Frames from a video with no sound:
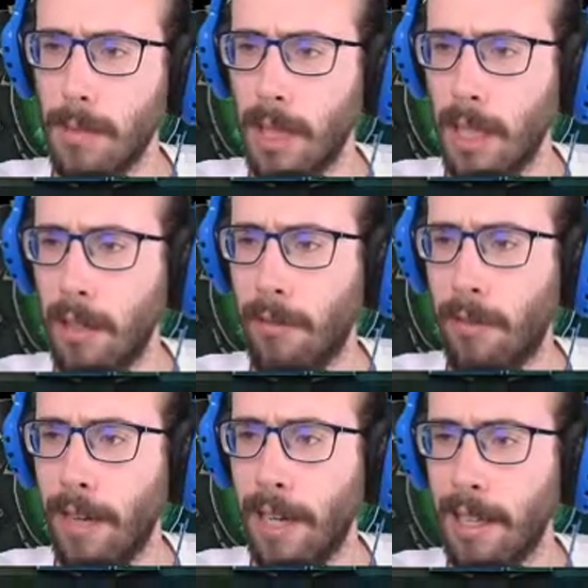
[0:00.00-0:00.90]
E
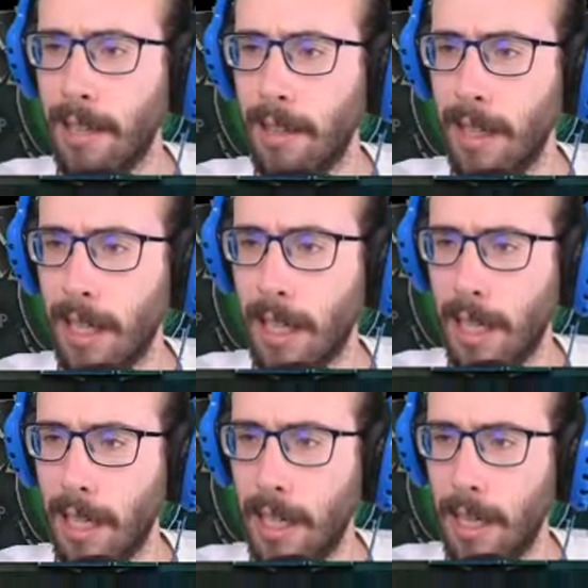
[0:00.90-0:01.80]
infatti,
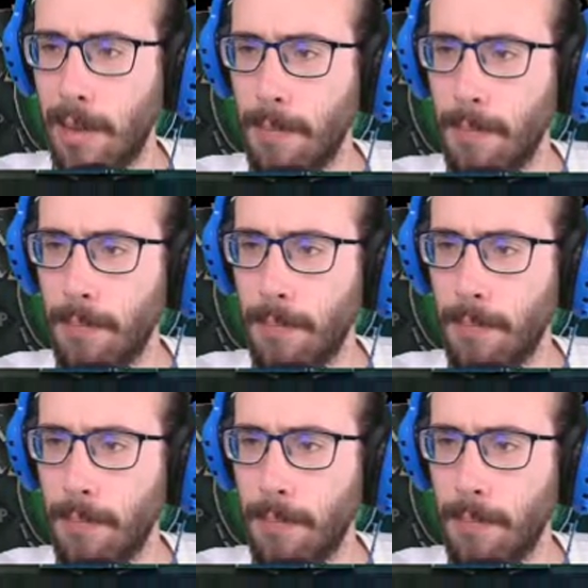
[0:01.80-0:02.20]
eccola.